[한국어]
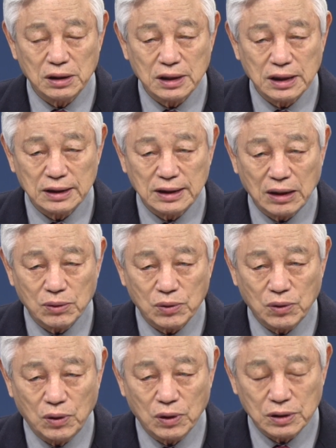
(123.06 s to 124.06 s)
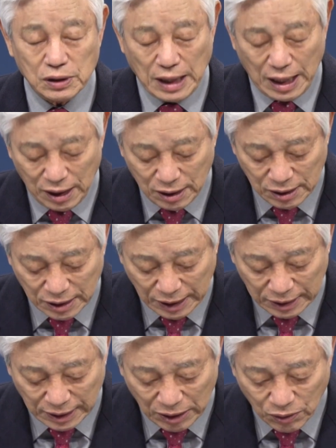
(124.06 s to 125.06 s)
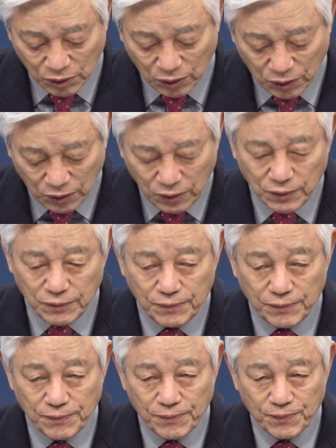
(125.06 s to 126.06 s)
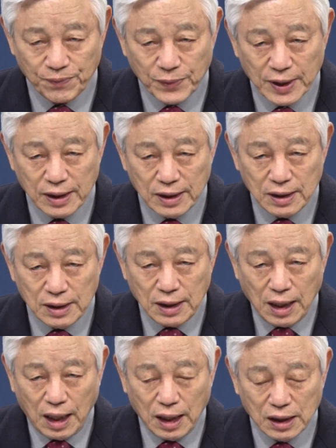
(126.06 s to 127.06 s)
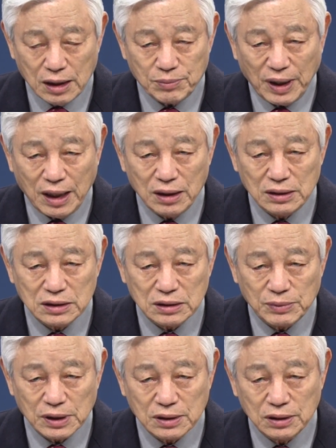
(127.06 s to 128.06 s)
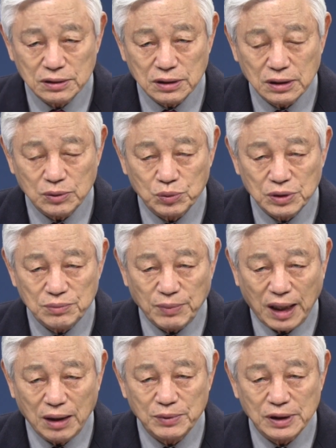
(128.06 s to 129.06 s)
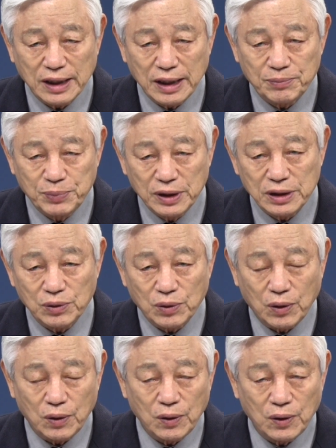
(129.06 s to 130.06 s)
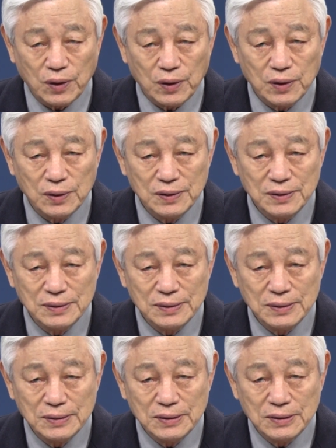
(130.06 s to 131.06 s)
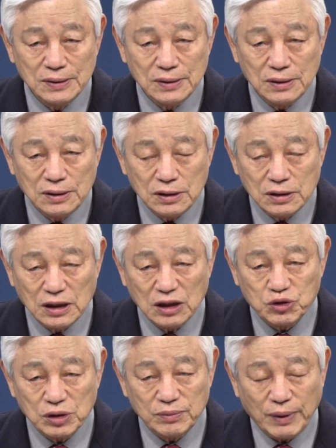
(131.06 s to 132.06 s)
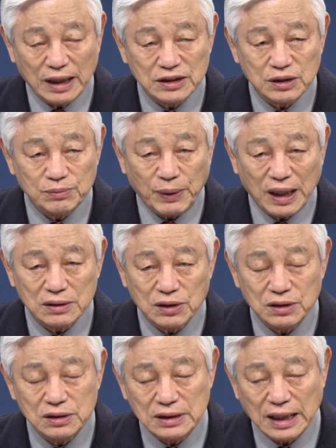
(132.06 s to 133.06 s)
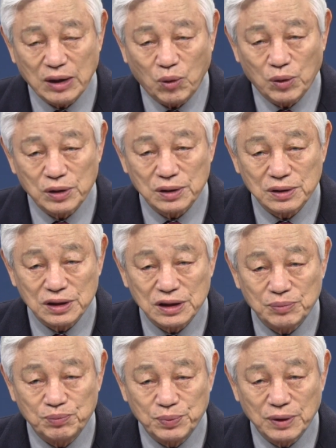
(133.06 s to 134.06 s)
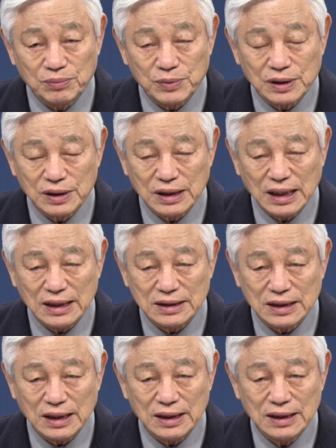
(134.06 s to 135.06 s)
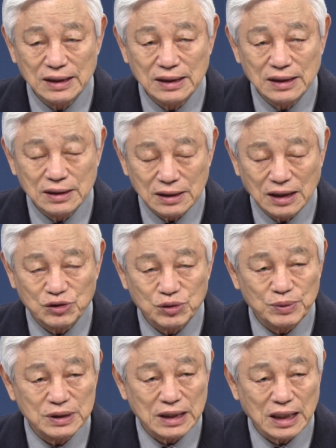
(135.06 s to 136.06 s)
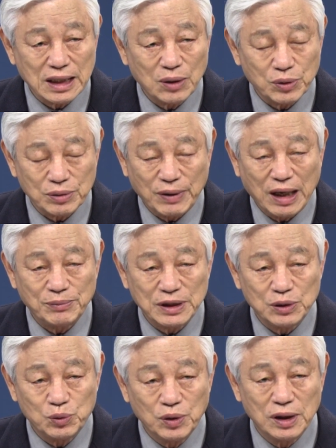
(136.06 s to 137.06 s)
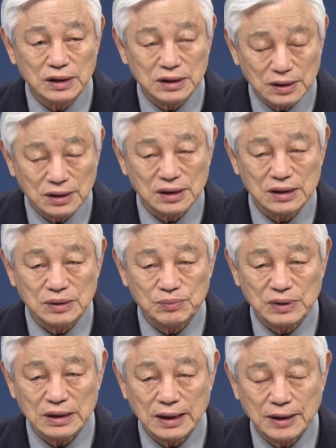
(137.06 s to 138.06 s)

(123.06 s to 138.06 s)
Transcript: 깨닫고 그런 악을 깨닫고 하나님의 말씀을 거스리는 우리 마음을 내버리고 예수님 말씀 받을 때 오는 그 기쁨 그게 이제 예수님의 세계가 우리 마음에 이루어지는 것입니다.